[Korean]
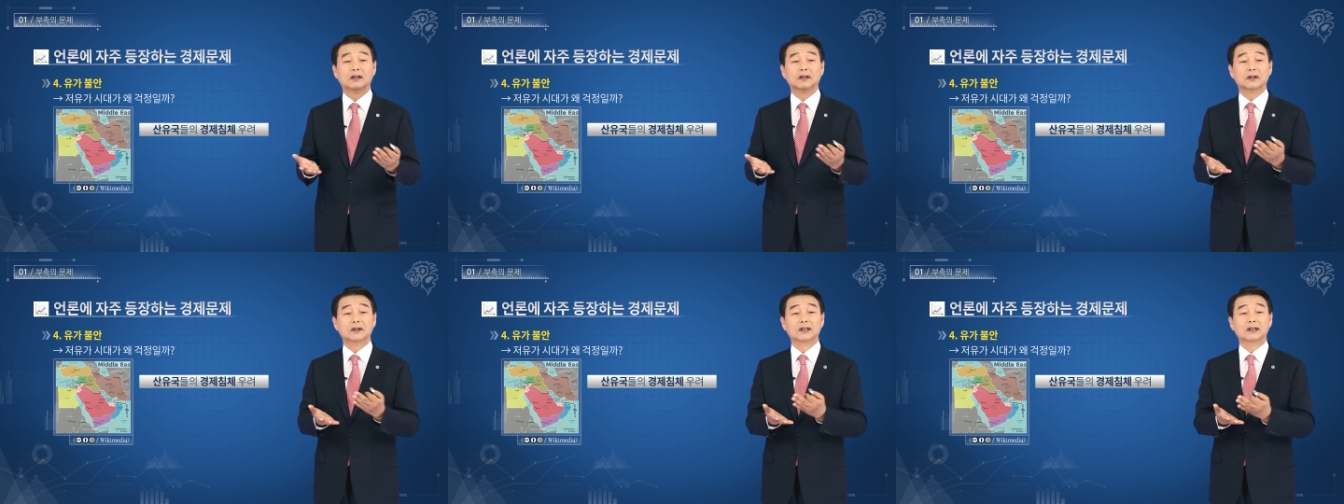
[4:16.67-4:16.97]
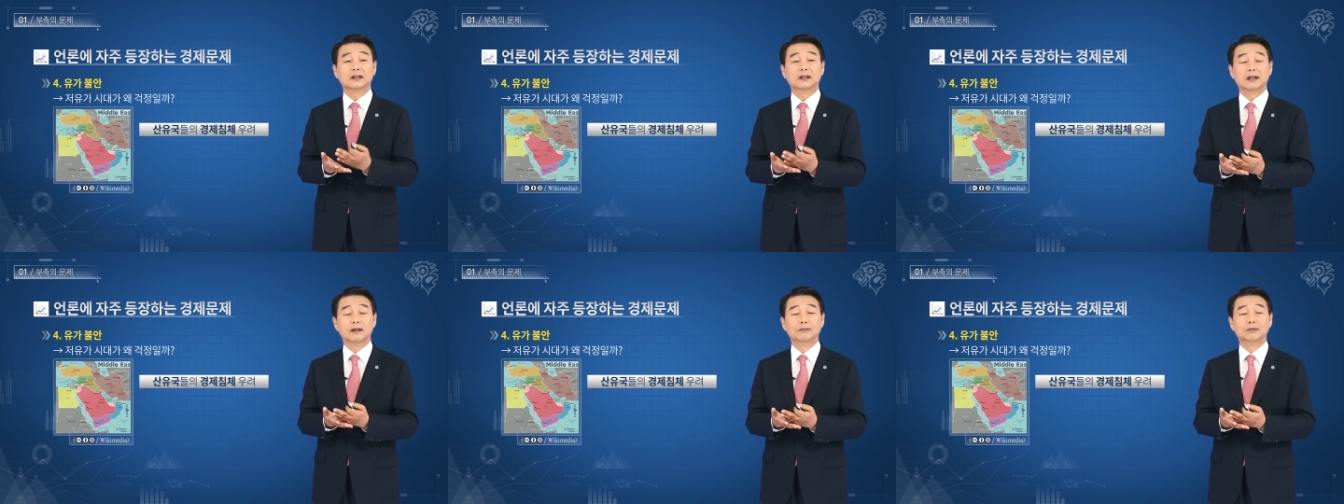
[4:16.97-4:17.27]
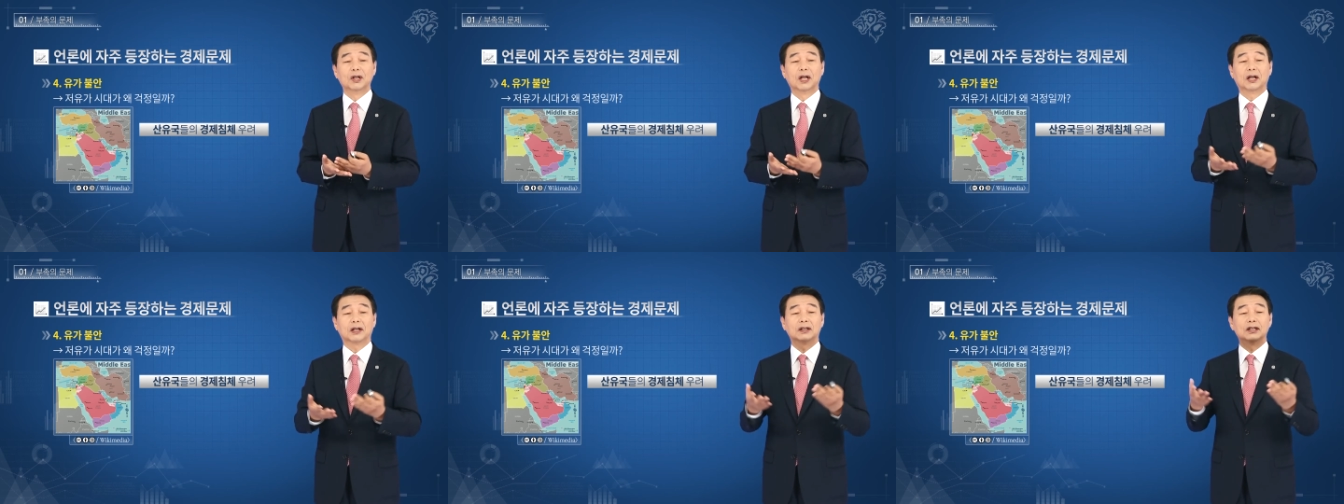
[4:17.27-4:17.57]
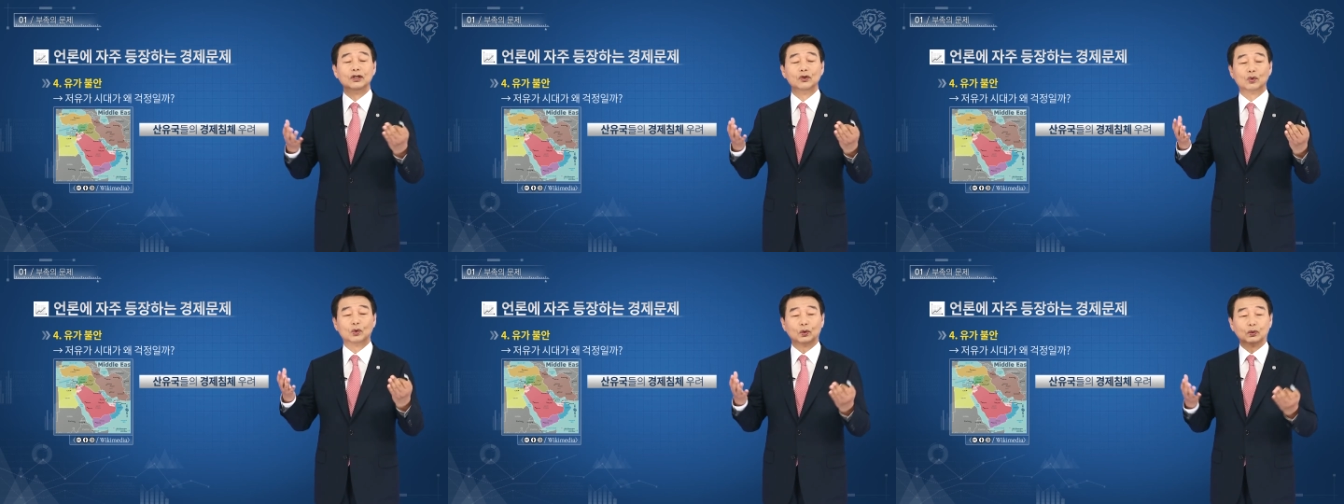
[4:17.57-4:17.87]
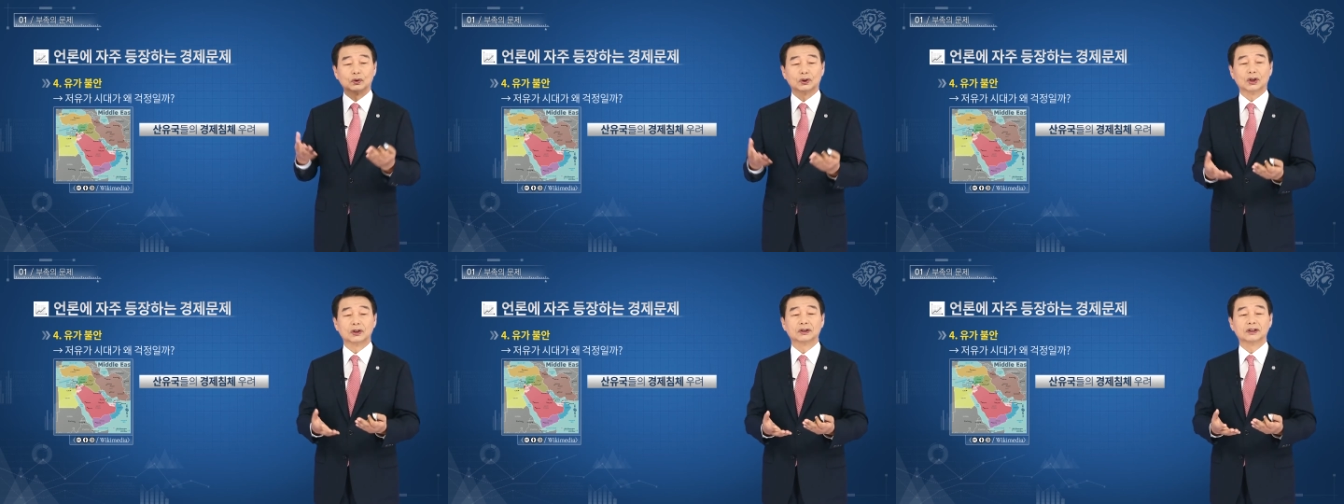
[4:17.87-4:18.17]
그러기 때문에
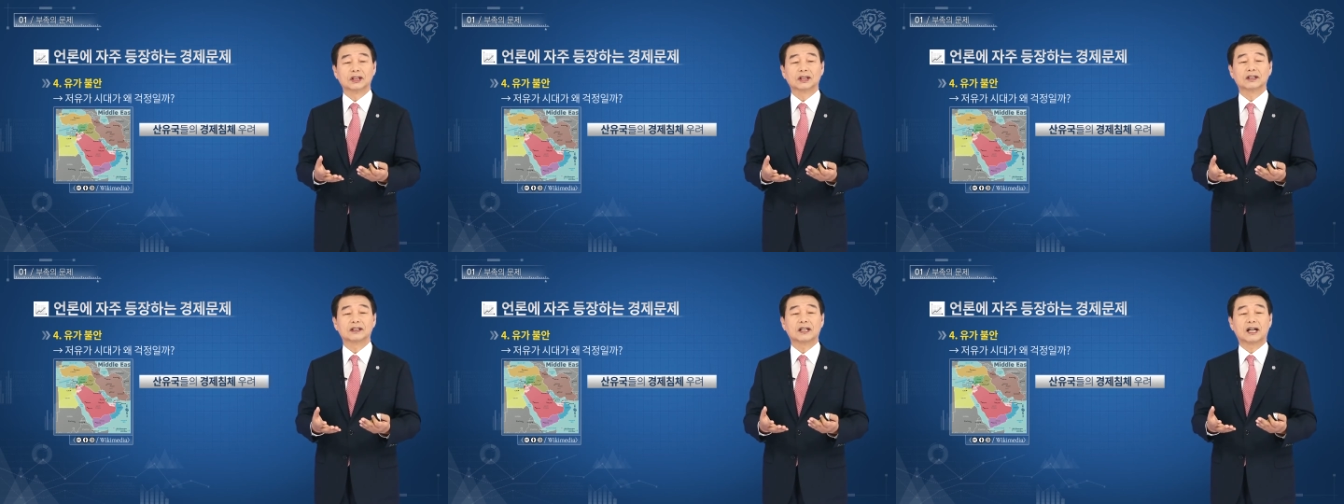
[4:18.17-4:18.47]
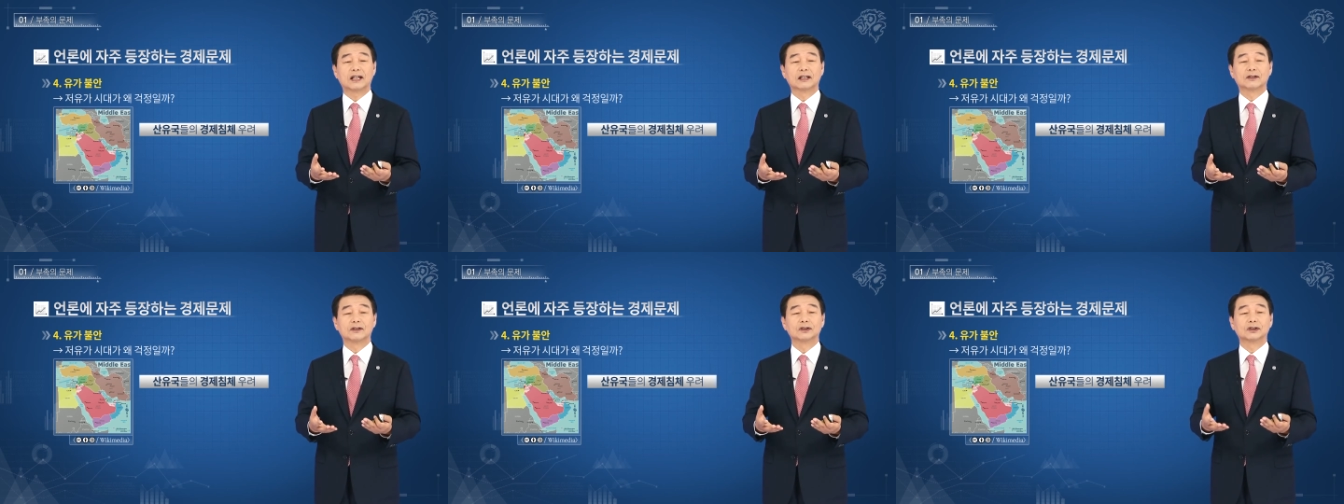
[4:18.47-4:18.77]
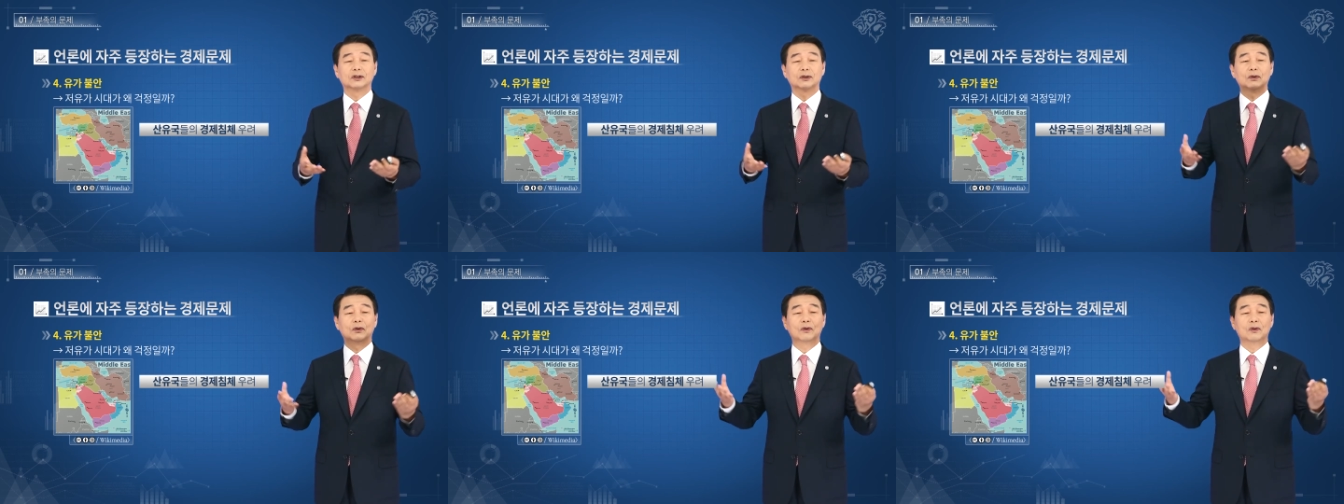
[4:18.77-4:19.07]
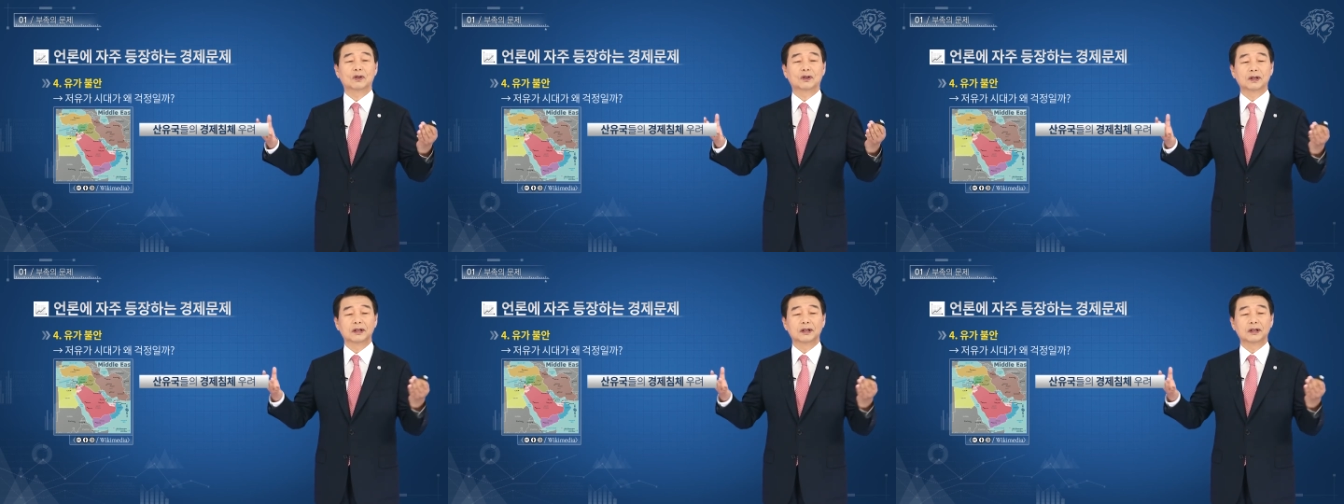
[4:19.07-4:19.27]
긴축정책을 할 것이고